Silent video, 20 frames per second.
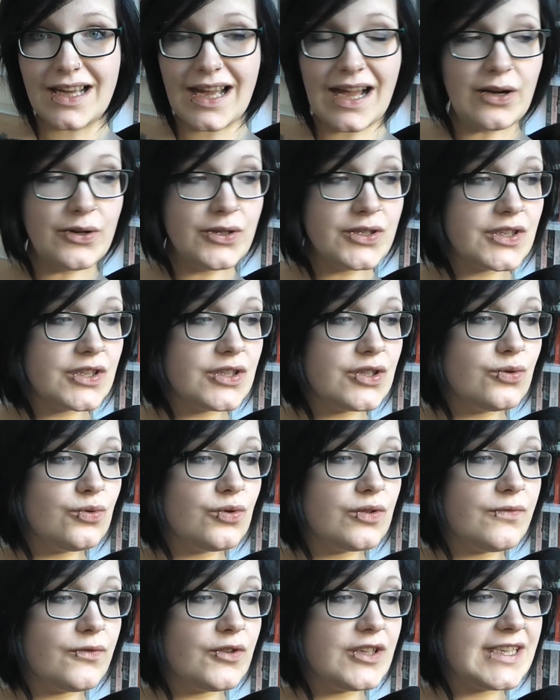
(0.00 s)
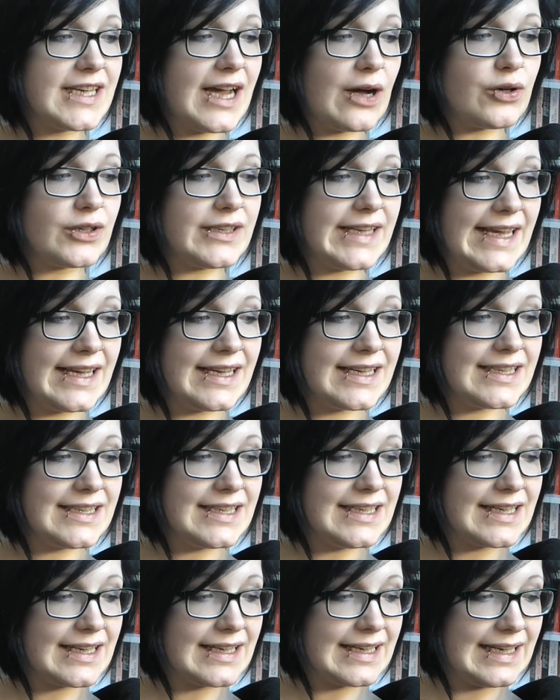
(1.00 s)
rausgesucht, wo ich auch denke,
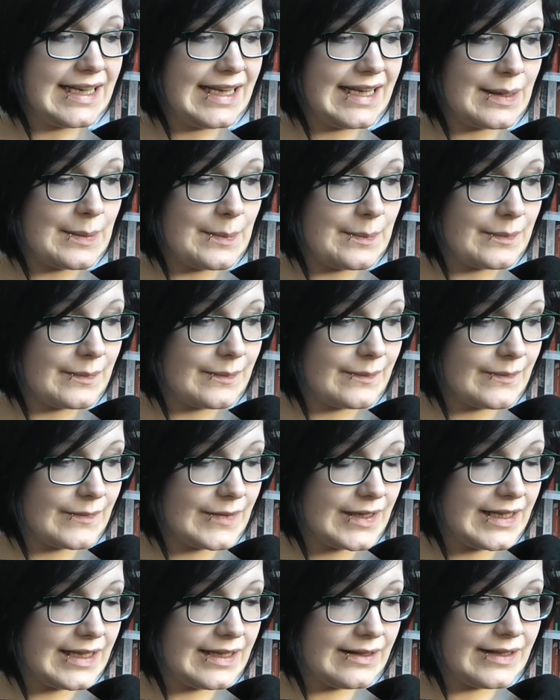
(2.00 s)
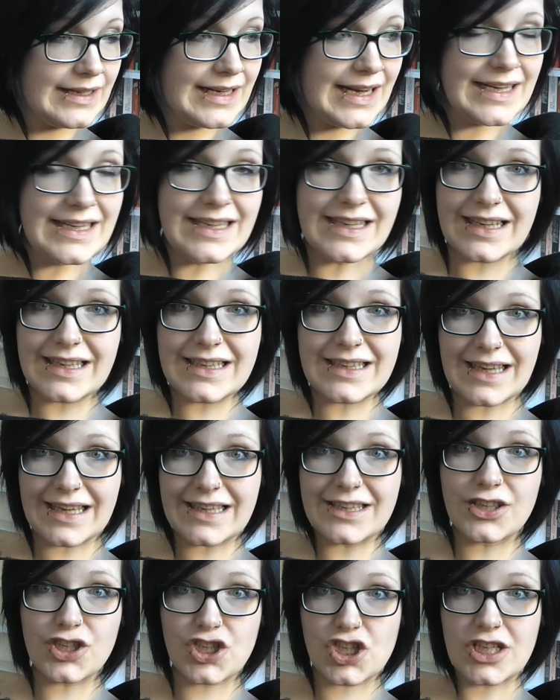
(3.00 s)
die äh, inhaliere ich
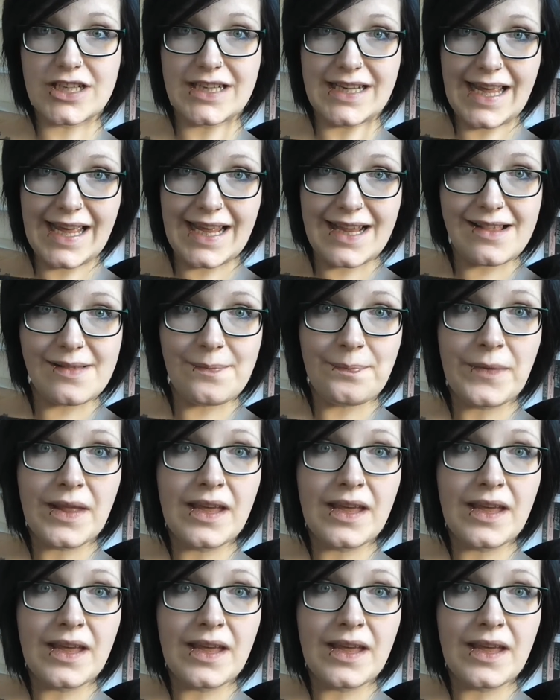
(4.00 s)
recht schnell